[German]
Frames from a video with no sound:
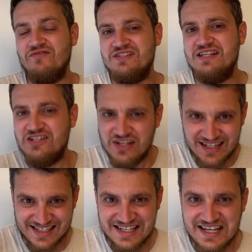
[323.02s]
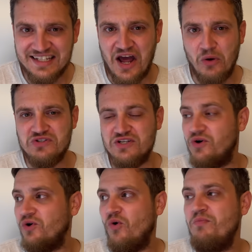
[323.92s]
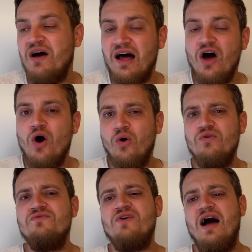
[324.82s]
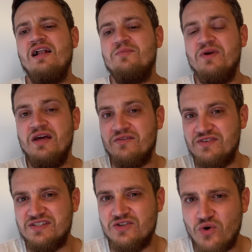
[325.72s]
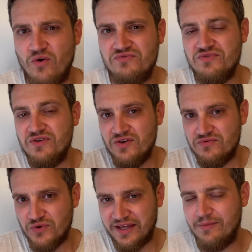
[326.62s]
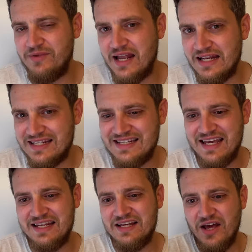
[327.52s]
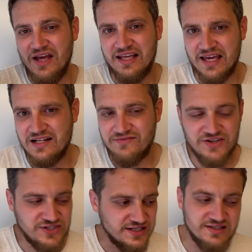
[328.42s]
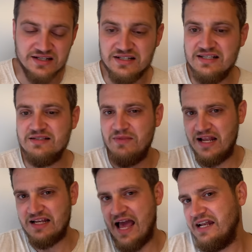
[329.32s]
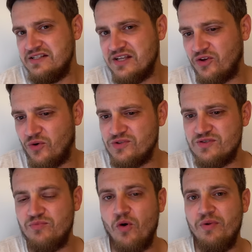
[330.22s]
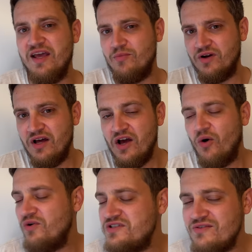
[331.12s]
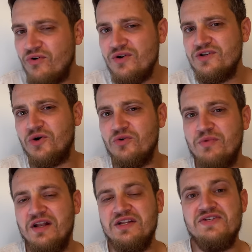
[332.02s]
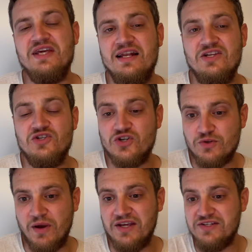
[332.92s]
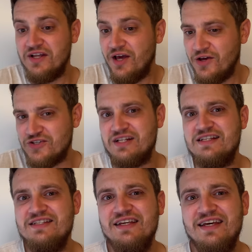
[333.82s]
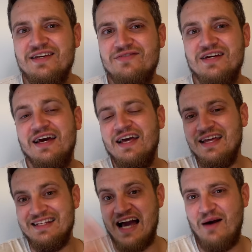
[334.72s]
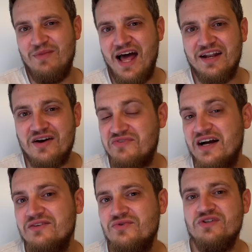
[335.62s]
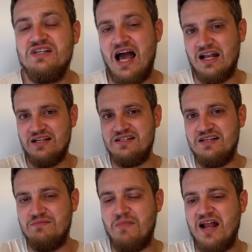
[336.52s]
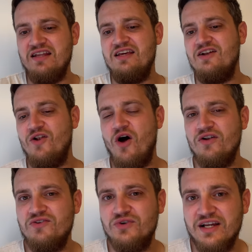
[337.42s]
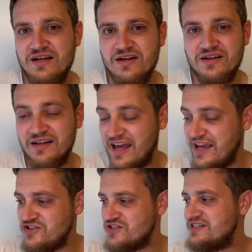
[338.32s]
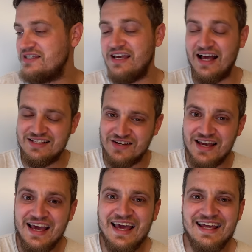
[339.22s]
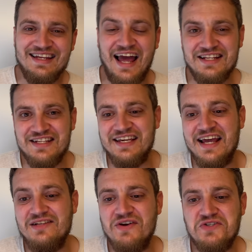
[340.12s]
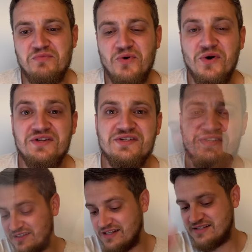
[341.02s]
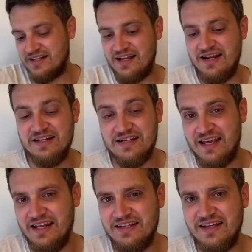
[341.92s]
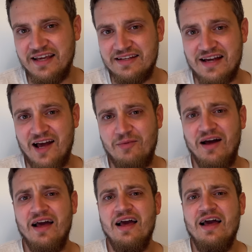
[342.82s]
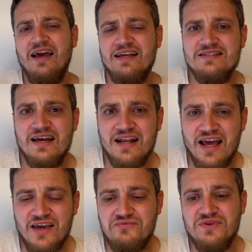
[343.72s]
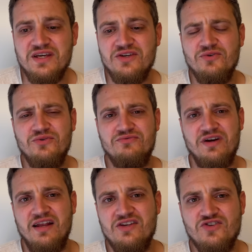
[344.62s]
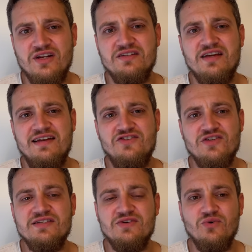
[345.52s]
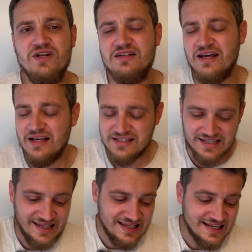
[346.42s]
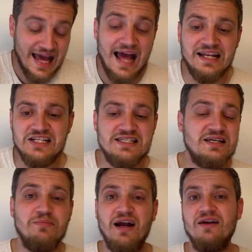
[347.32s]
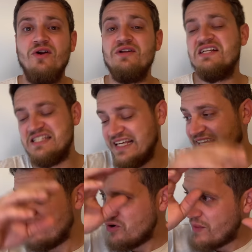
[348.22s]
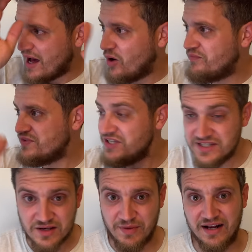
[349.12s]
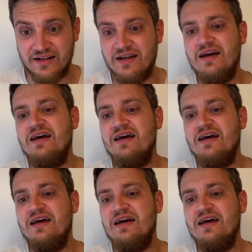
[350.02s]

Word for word: wir sind das Irrenhaus in Europa und vor allem wir sind offen für Kriminalität. Geldwäsche ist in diesem Land eines der größten Probleme und sie wollen darüber nicht ehrlich sprechen. Stattdessen kriegen wir die AMLA nach Frankfurt, die Anti-Money Laundering Agency, also die Anti-Geldwäschebehörde. Das hat Herr Lindner hingekriegt, aber in seiner FEU, Financial Intelligence Unit, sie kriegen gar nichts gebacken, Leute. Sie kriegen überhaupt nichts gebacken.